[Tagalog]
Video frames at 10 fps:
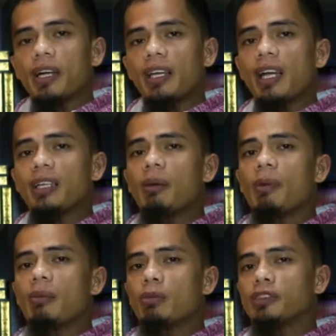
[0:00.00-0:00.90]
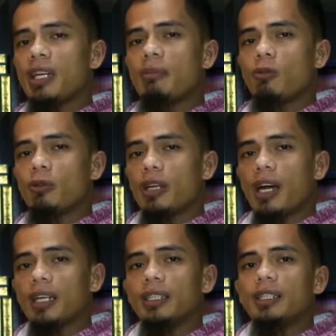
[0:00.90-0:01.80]
Kaya't ang mga Muslim
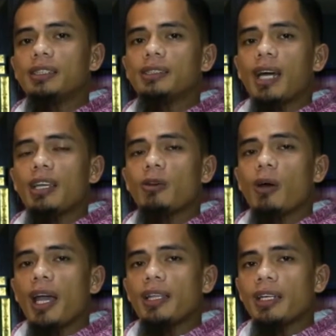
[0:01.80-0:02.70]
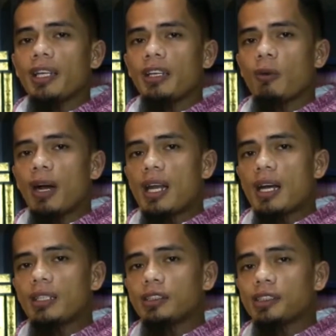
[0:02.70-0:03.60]
una, tayo ay naniniwala